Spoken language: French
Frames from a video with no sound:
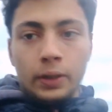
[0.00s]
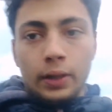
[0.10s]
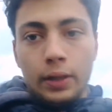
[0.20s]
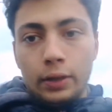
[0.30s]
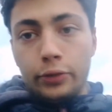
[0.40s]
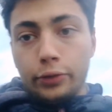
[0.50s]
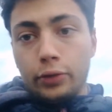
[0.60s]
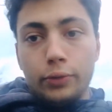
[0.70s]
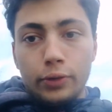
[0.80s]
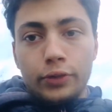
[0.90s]
Et ce
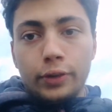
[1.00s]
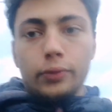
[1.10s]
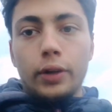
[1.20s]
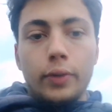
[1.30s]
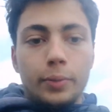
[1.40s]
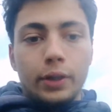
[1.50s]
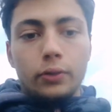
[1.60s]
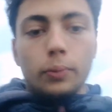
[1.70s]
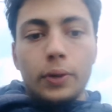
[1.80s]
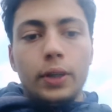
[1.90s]
qui veut dire, vous l'avez bien
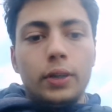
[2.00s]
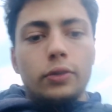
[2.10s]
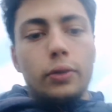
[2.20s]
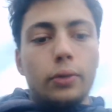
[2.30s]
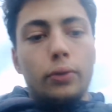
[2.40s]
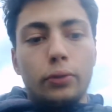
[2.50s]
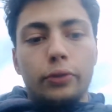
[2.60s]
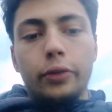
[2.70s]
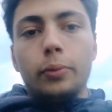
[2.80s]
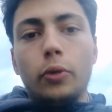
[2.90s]
compris, que
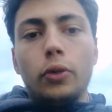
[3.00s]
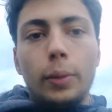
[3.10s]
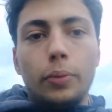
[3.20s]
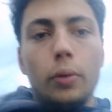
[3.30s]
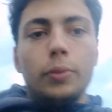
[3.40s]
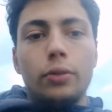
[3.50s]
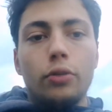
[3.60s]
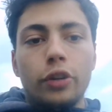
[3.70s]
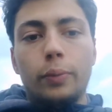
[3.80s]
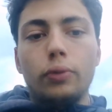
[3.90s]
seulement les premiers de
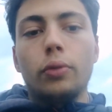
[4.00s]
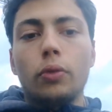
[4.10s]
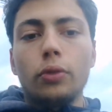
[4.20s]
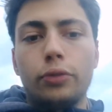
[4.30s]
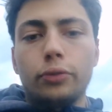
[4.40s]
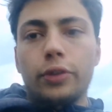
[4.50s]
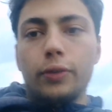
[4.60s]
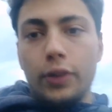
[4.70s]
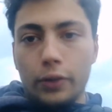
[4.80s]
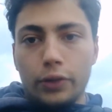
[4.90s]
chaque poule montent. Donc ça
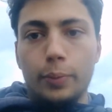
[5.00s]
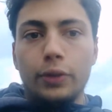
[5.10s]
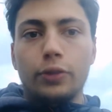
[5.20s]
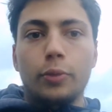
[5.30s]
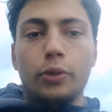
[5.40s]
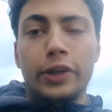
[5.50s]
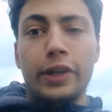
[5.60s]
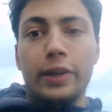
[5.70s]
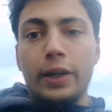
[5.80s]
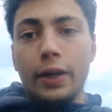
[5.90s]
veut dire qu'en
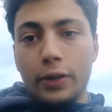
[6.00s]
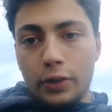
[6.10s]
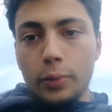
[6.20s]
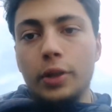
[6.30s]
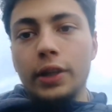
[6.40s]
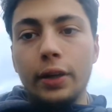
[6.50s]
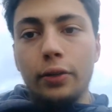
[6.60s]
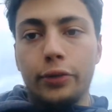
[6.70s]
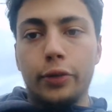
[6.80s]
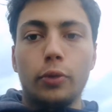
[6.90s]
départementale 1, comme il y a
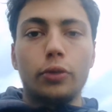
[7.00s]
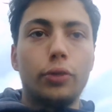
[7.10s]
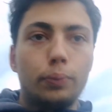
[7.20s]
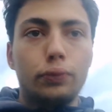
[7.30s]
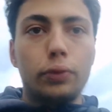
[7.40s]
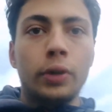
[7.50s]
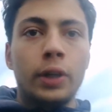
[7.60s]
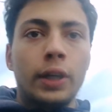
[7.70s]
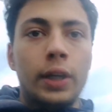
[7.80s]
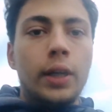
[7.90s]
seulement deux poules,
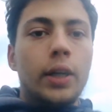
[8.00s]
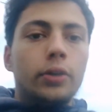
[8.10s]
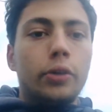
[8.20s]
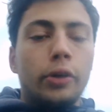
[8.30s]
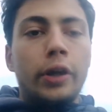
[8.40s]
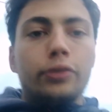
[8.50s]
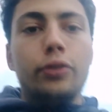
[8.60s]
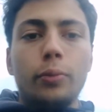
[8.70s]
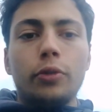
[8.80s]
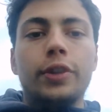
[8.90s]
il y aura
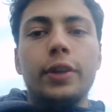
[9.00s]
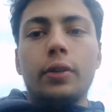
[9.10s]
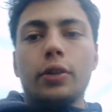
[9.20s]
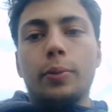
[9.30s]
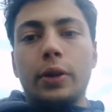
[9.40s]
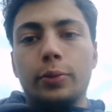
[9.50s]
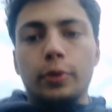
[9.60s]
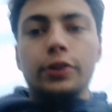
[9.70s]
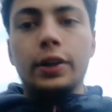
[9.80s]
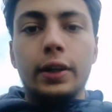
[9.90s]
deux montées en
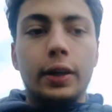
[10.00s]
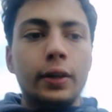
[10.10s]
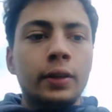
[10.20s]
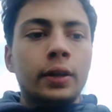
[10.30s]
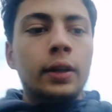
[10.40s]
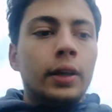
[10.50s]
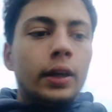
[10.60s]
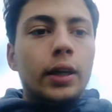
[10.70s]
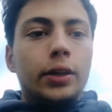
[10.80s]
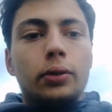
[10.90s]
départemental 1.
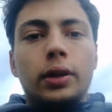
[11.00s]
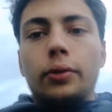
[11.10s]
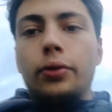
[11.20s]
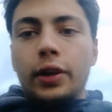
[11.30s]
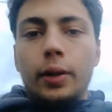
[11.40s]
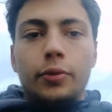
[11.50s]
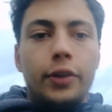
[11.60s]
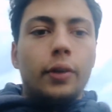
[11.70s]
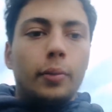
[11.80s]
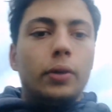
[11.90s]
Et donc là, vous allez me
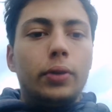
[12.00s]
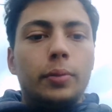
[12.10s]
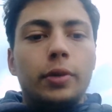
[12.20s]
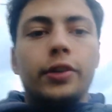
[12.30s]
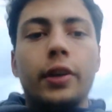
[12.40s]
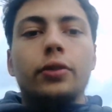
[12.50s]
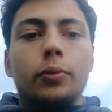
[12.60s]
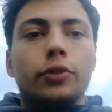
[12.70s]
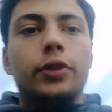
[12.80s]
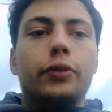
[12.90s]
dire, bah oui, mais s'il y a deux
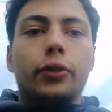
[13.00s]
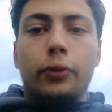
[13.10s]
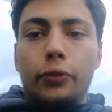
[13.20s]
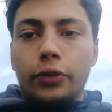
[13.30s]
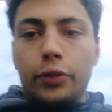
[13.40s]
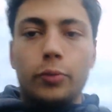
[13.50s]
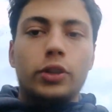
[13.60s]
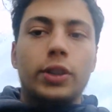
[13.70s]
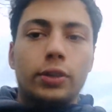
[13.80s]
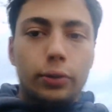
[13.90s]
montées, il faut forcément
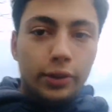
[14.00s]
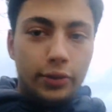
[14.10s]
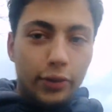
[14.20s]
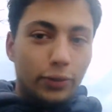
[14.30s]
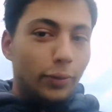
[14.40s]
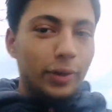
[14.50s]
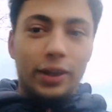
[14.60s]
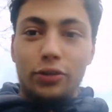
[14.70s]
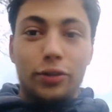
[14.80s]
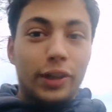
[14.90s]
qu'il y ait deux descentes en
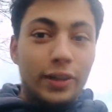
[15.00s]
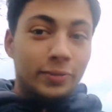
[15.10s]
pré-régional.